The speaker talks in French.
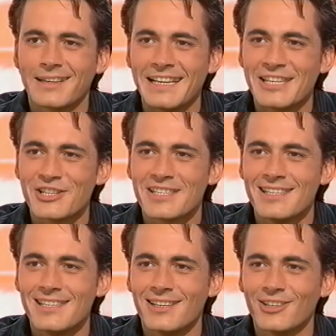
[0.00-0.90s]
euh, quelqu'un
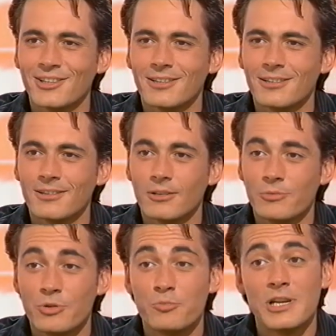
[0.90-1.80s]
qui, euh,
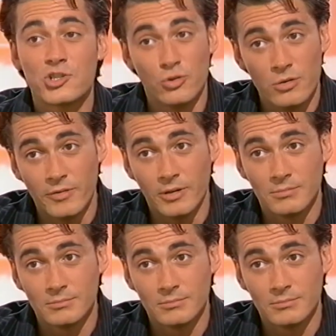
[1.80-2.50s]
lui, depuis l'âge de 9 ans,